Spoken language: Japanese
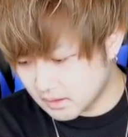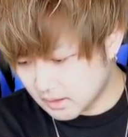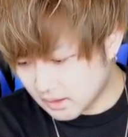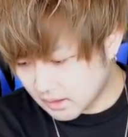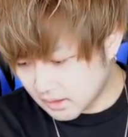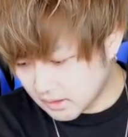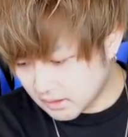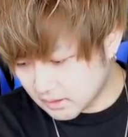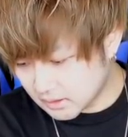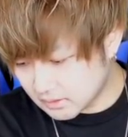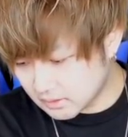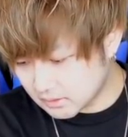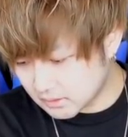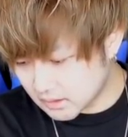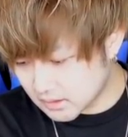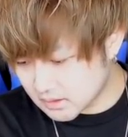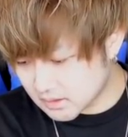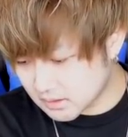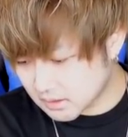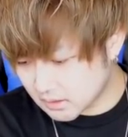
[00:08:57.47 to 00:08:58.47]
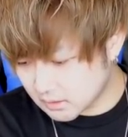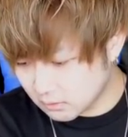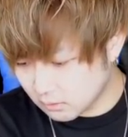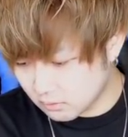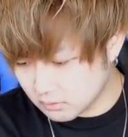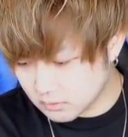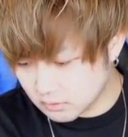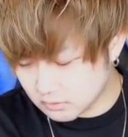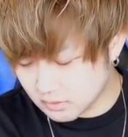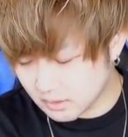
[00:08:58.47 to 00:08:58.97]
ありなんですけ
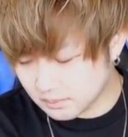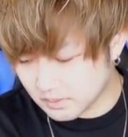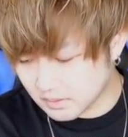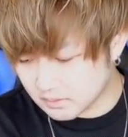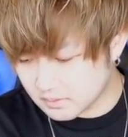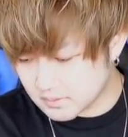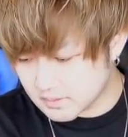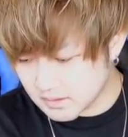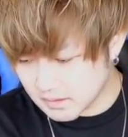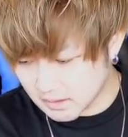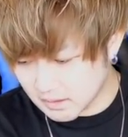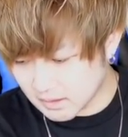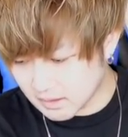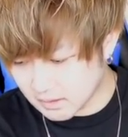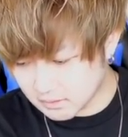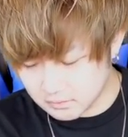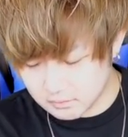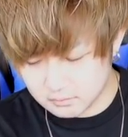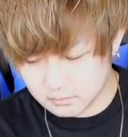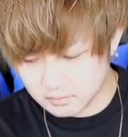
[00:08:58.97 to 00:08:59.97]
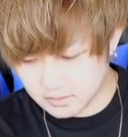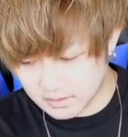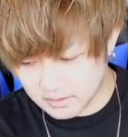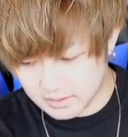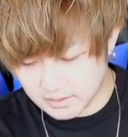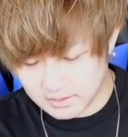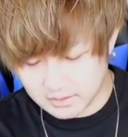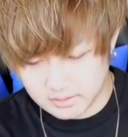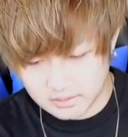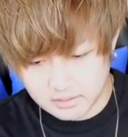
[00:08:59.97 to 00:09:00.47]
ど、ちょっとやっぱ癖があるの
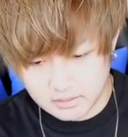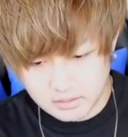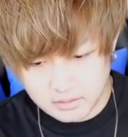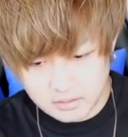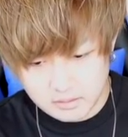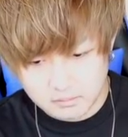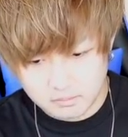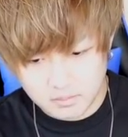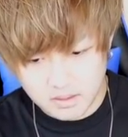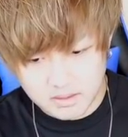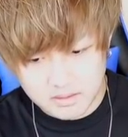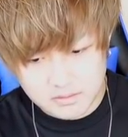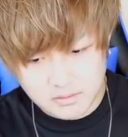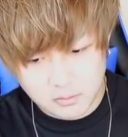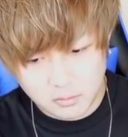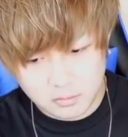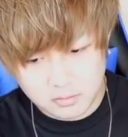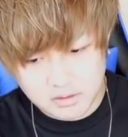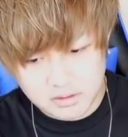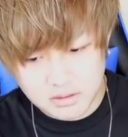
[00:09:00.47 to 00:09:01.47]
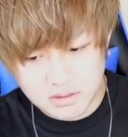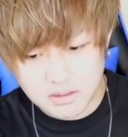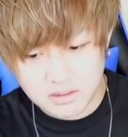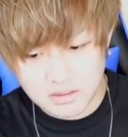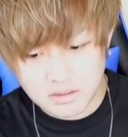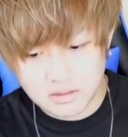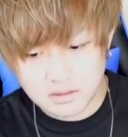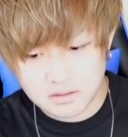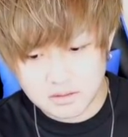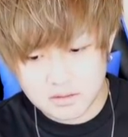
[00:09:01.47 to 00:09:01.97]
で、まあ正
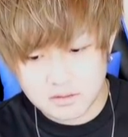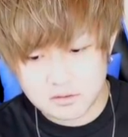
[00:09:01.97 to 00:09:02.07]
直 に